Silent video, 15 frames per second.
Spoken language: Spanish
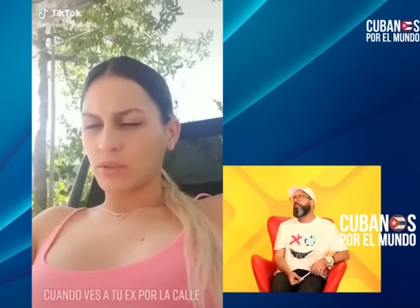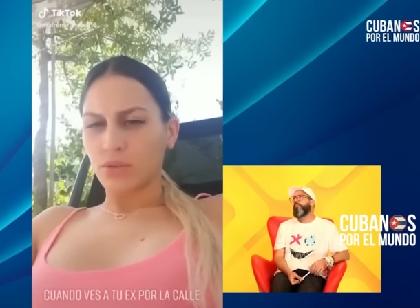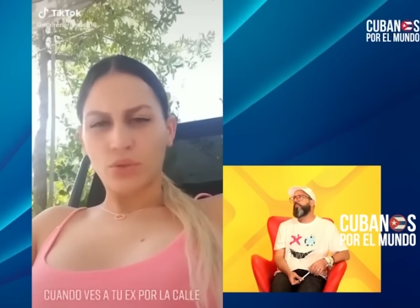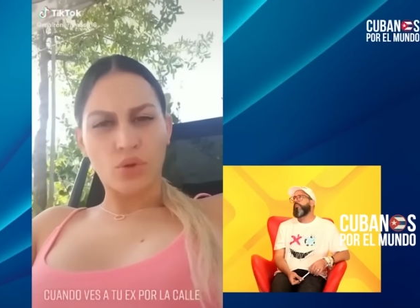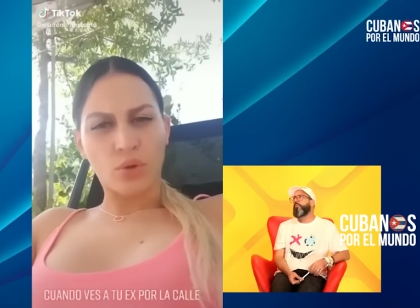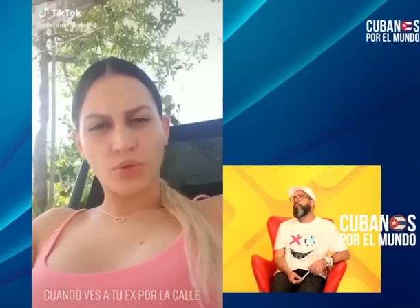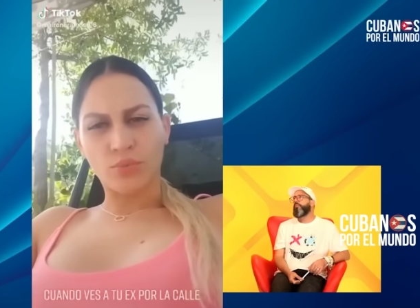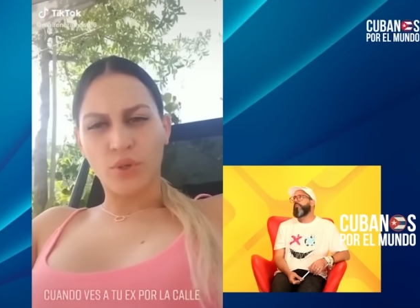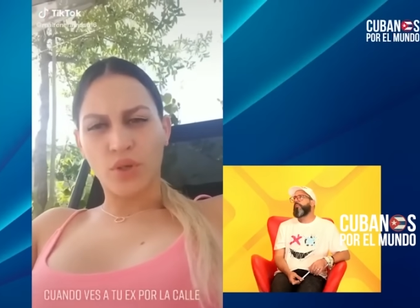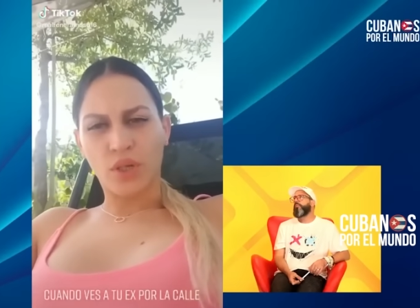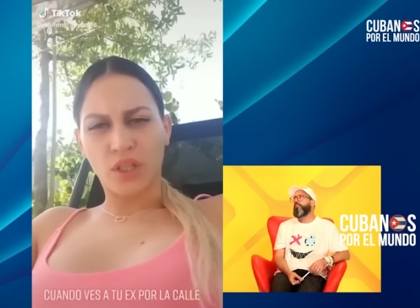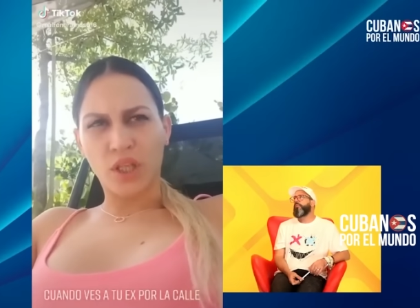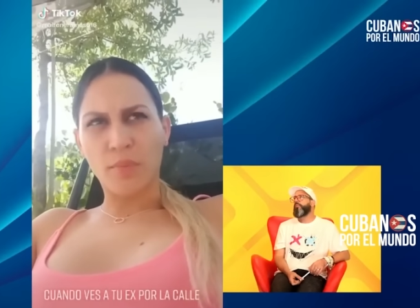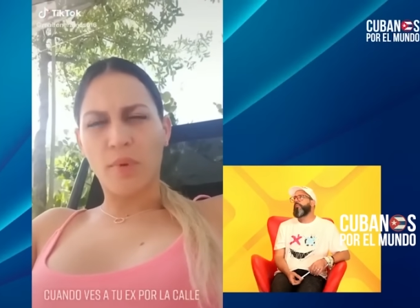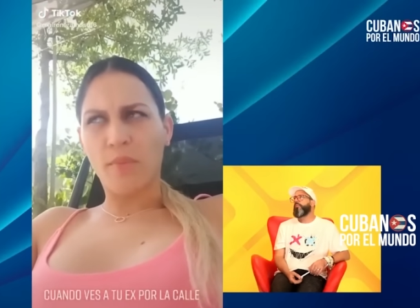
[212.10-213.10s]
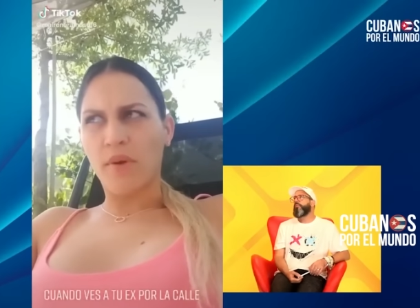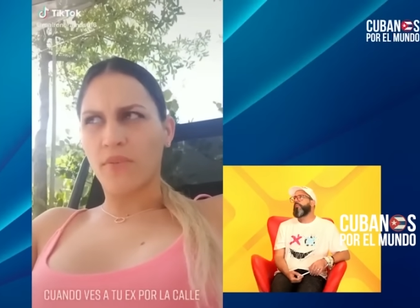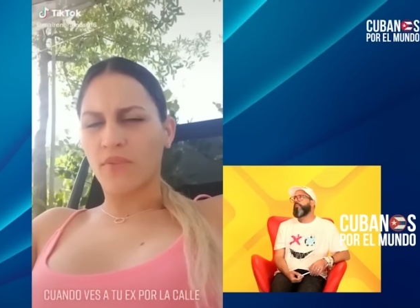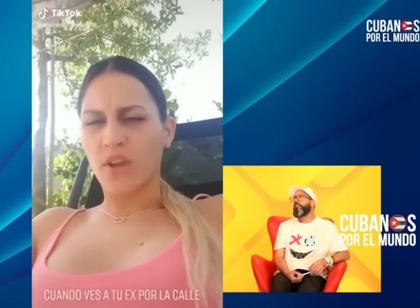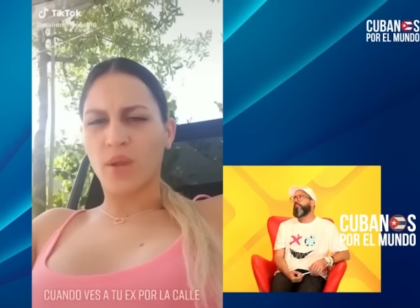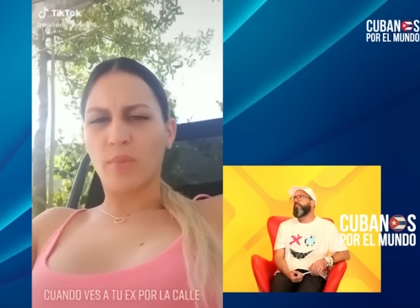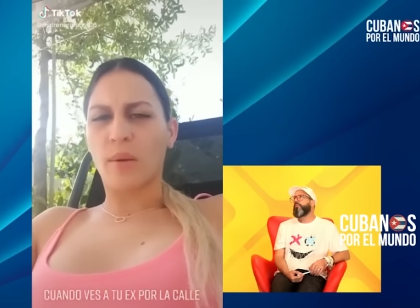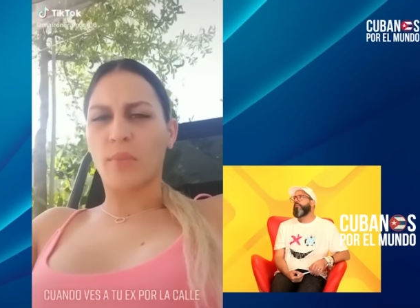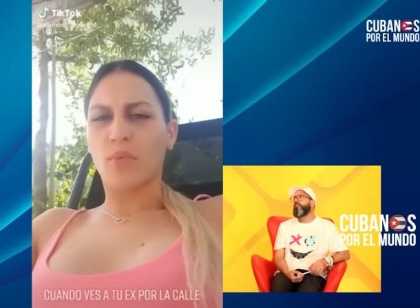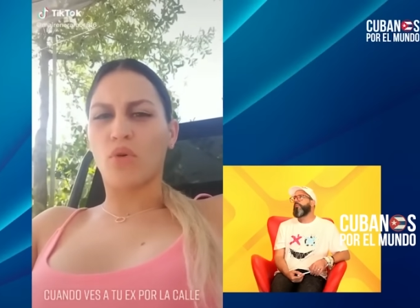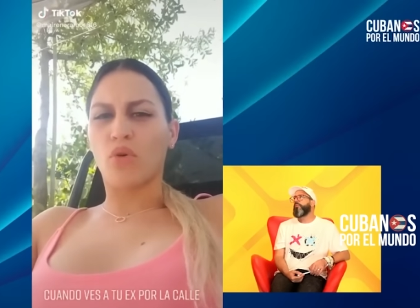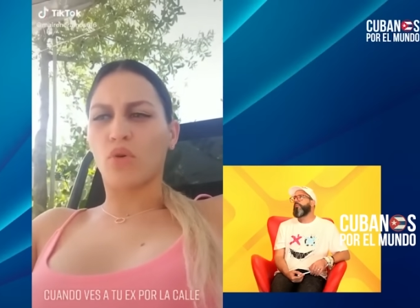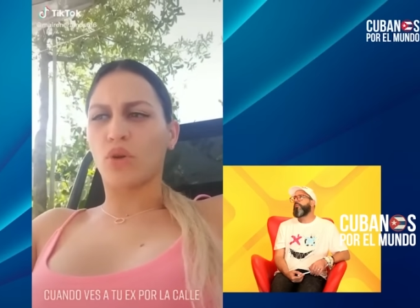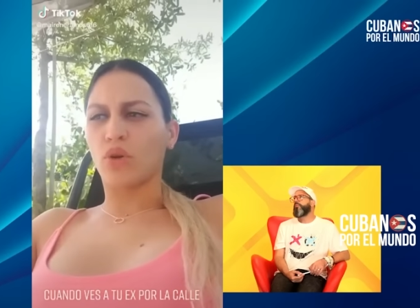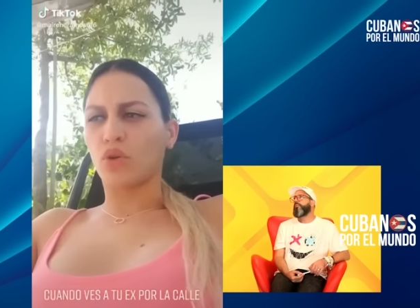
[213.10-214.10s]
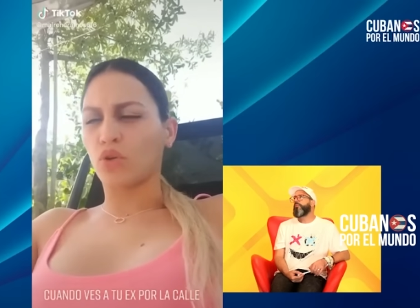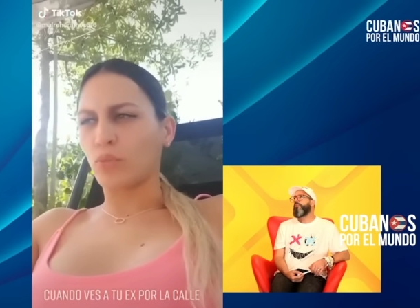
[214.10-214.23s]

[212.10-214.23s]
Dios mío, qué tipo más feo, mongolo.